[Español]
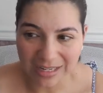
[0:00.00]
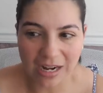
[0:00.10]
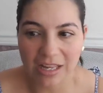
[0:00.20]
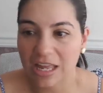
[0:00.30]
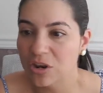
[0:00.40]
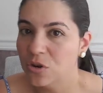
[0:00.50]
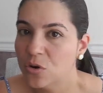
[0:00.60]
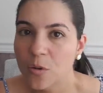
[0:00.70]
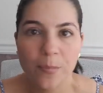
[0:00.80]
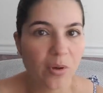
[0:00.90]
de la que
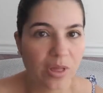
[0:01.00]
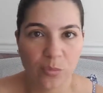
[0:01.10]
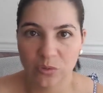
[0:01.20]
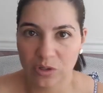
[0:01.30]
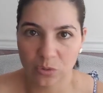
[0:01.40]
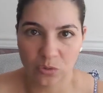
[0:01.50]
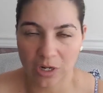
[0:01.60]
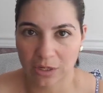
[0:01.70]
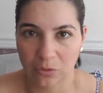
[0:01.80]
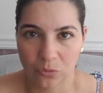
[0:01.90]
no podemos
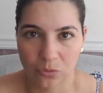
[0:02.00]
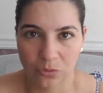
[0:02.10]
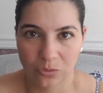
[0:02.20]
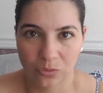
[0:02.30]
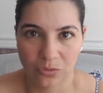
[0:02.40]
disociarnos.